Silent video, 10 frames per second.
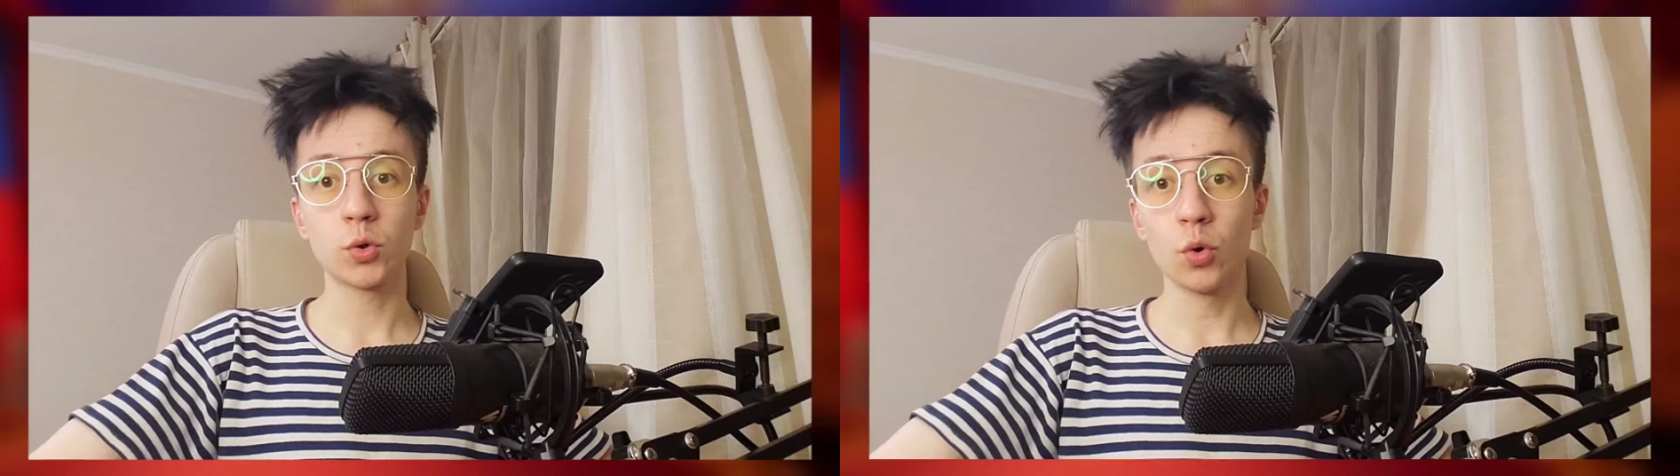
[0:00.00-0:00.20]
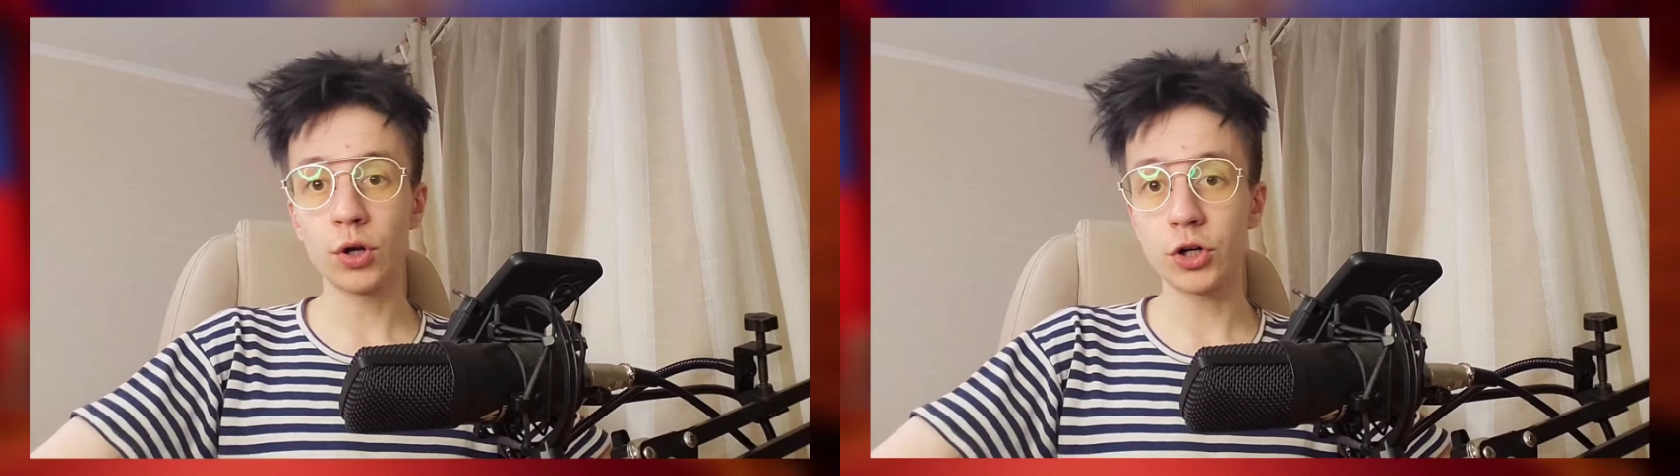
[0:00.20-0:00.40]

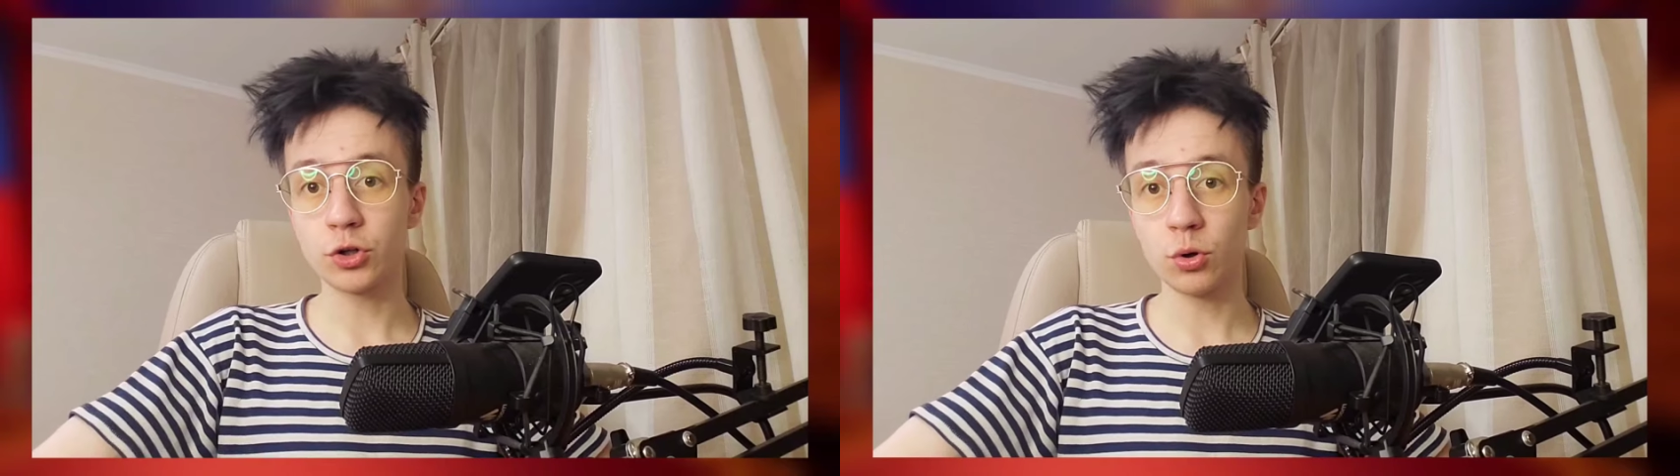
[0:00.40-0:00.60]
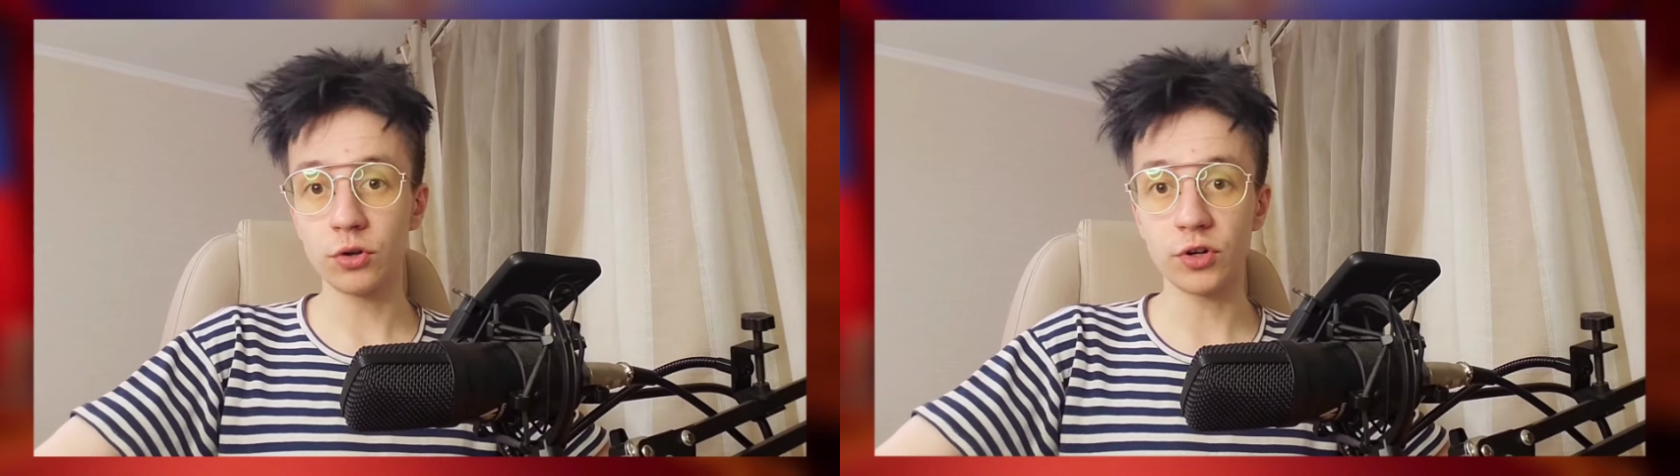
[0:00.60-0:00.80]
Только
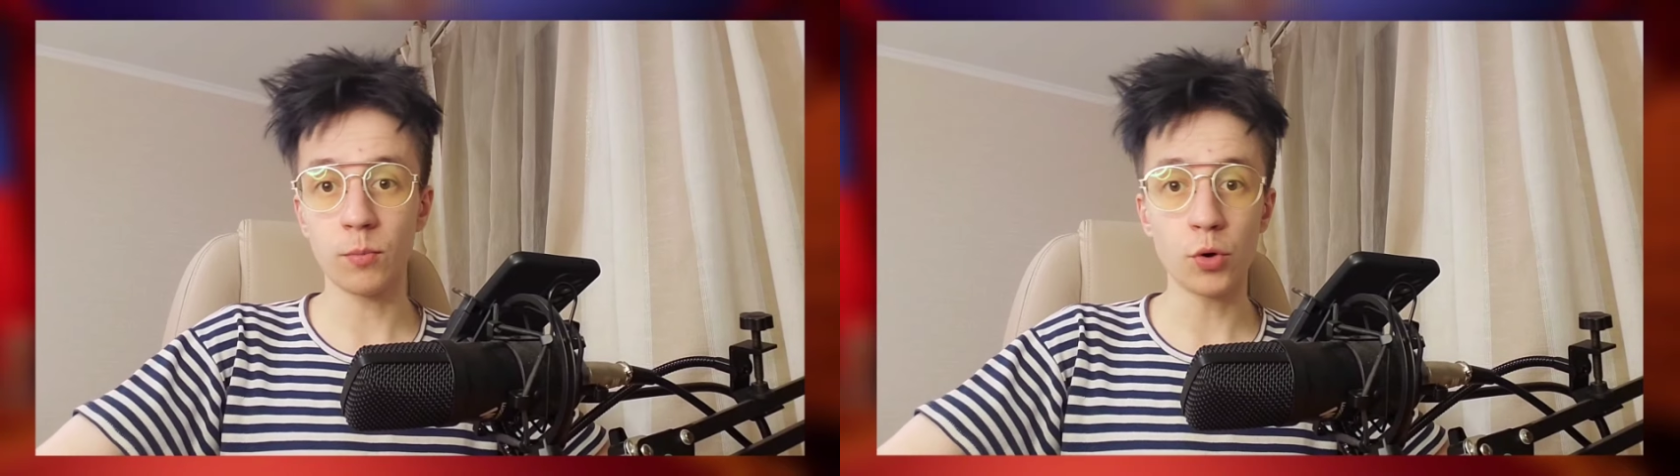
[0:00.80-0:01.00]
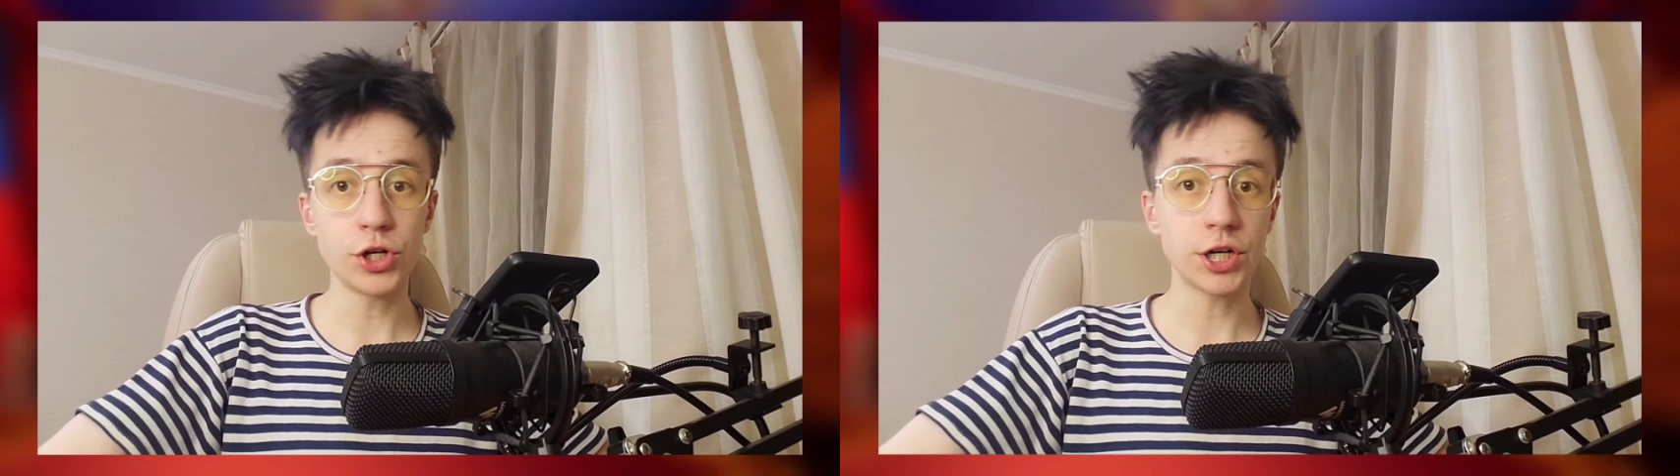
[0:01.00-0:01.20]
что
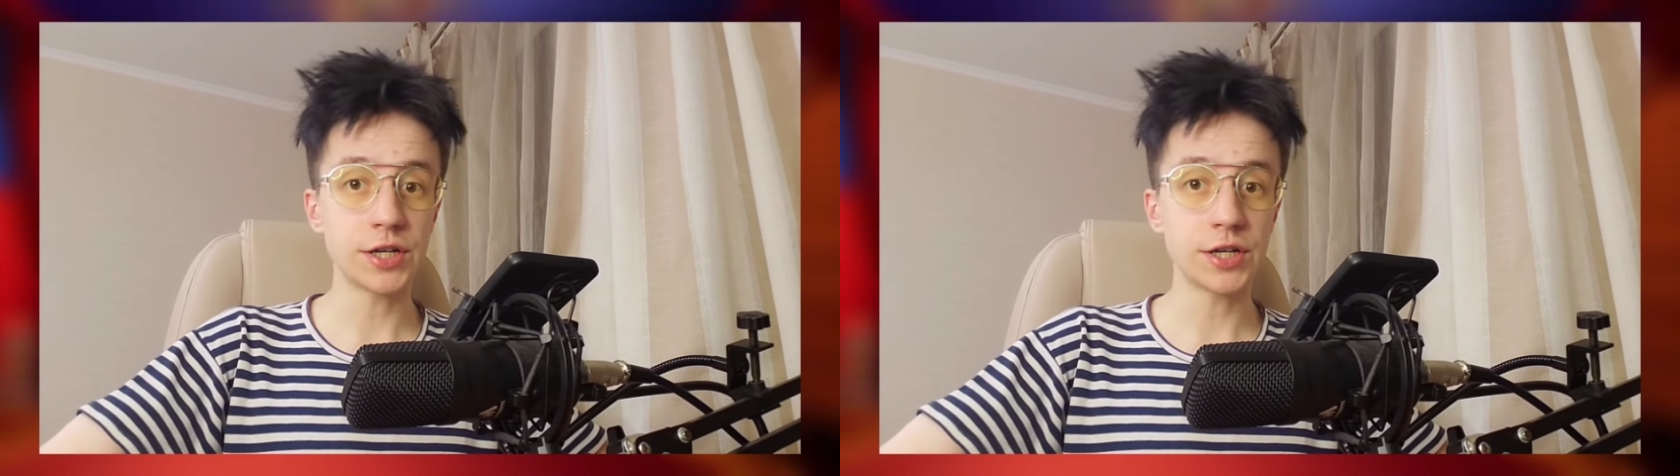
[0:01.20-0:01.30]
разработчики